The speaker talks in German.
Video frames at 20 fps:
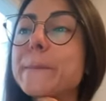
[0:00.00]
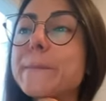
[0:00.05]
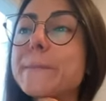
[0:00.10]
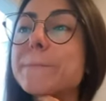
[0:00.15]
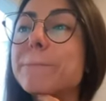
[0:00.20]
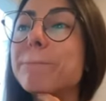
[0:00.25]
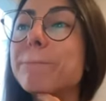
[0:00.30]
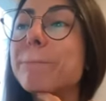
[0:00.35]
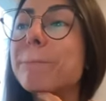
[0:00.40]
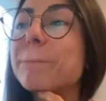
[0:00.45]

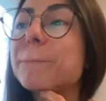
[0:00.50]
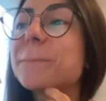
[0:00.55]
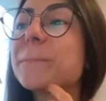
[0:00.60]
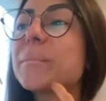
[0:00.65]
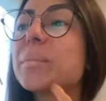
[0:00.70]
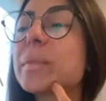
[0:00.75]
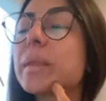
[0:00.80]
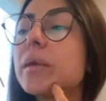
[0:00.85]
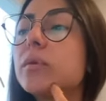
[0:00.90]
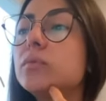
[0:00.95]
Mm,
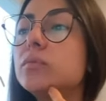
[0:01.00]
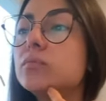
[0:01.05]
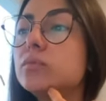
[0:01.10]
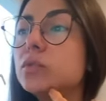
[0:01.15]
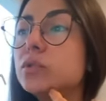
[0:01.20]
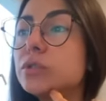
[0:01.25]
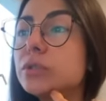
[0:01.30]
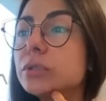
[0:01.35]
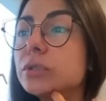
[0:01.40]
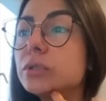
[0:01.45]
und
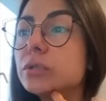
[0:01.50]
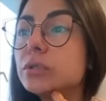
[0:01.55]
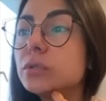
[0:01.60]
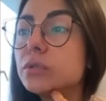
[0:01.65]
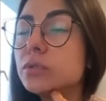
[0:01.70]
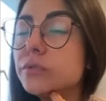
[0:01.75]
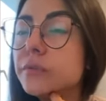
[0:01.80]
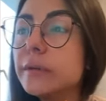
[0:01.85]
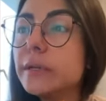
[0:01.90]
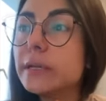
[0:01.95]
musste
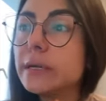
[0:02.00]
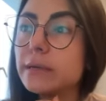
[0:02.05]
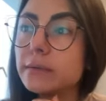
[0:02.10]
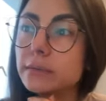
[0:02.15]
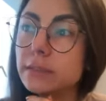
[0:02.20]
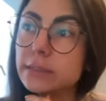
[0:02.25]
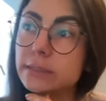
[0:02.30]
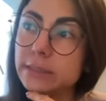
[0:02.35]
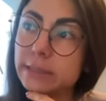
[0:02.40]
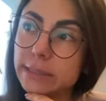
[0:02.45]

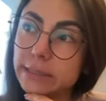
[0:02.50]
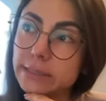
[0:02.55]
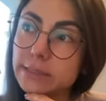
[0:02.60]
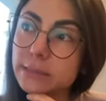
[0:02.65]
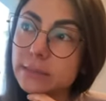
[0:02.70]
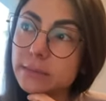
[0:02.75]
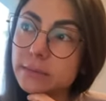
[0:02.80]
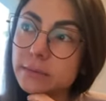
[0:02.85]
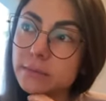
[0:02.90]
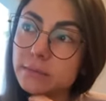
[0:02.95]
zufälligerweise
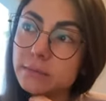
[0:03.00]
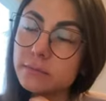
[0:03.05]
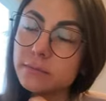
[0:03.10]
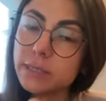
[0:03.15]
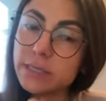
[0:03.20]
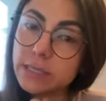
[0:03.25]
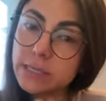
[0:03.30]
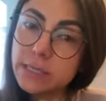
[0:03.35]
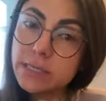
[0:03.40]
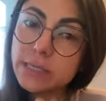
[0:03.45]
gestern,
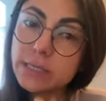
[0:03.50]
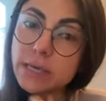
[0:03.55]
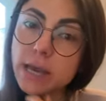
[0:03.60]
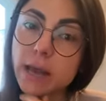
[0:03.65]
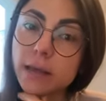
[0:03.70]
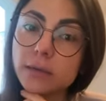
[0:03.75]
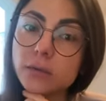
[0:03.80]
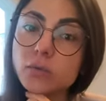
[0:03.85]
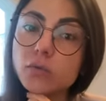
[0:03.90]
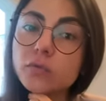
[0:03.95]
weil ich
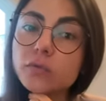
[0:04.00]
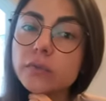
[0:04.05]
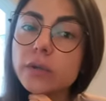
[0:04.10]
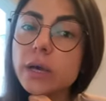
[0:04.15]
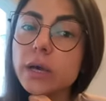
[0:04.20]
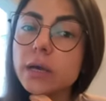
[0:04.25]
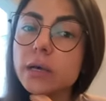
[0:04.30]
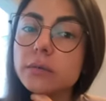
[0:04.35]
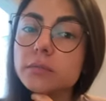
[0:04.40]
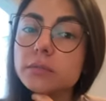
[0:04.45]
angerufen
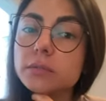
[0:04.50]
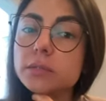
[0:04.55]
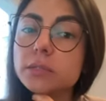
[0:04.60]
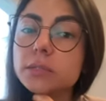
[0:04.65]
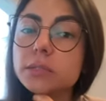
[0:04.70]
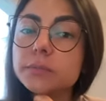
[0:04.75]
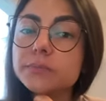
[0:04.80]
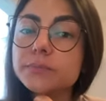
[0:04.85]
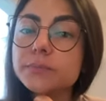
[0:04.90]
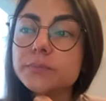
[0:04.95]

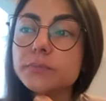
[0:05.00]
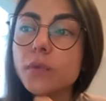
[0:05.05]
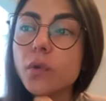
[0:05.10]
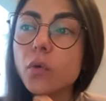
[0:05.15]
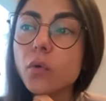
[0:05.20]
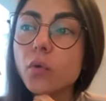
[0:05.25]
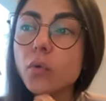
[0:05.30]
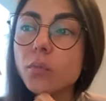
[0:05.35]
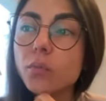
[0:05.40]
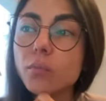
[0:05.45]
habe,
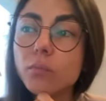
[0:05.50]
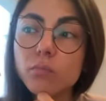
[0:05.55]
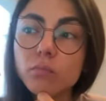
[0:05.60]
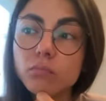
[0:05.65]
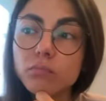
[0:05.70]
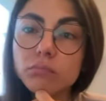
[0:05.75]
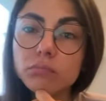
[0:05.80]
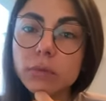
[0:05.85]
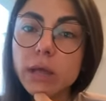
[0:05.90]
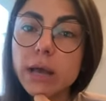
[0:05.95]

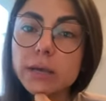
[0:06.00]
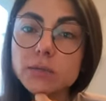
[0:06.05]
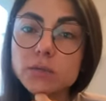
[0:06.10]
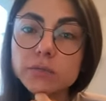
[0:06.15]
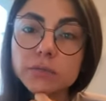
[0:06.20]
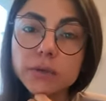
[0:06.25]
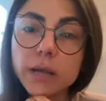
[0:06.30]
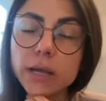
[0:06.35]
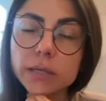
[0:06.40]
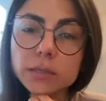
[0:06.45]
um
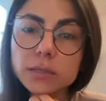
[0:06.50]
nachzufragen.